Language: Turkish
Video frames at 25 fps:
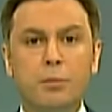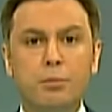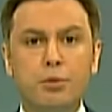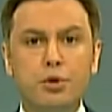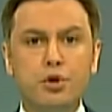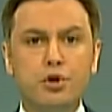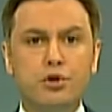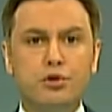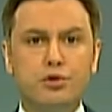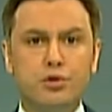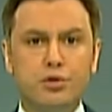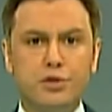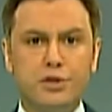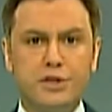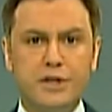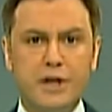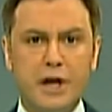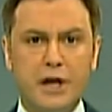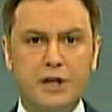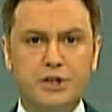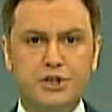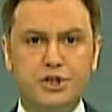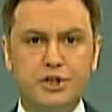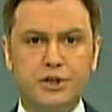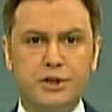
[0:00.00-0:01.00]
Büyük
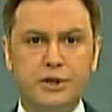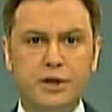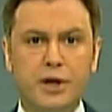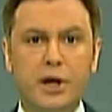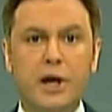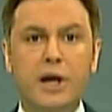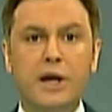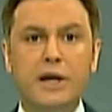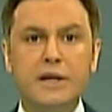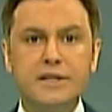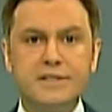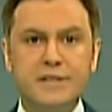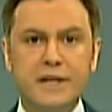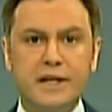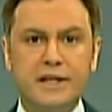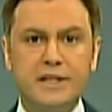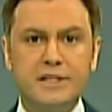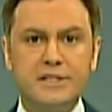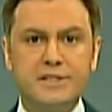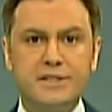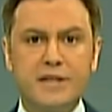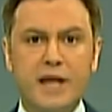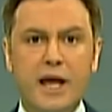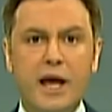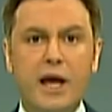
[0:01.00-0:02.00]
Türkiye için
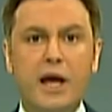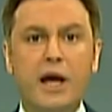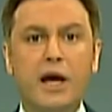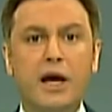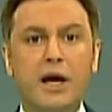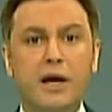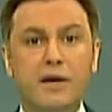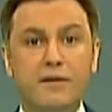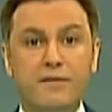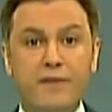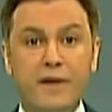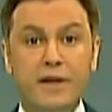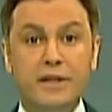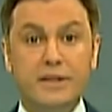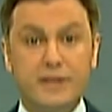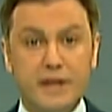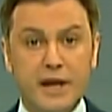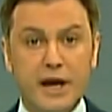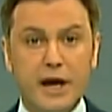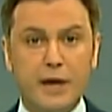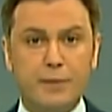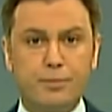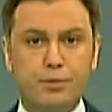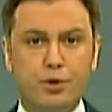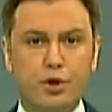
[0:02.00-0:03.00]
8T ve
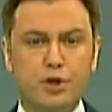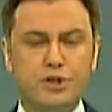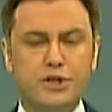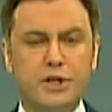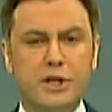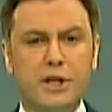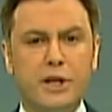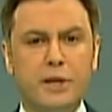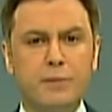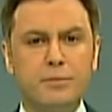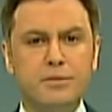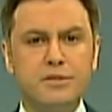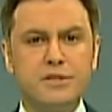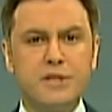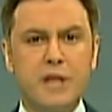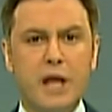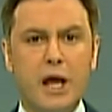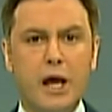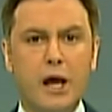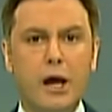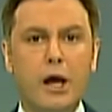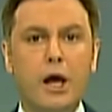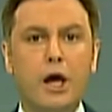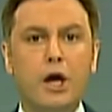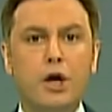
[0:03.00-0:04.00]
diğer
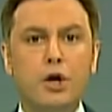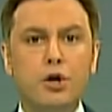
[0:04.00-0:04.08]
projelerimizle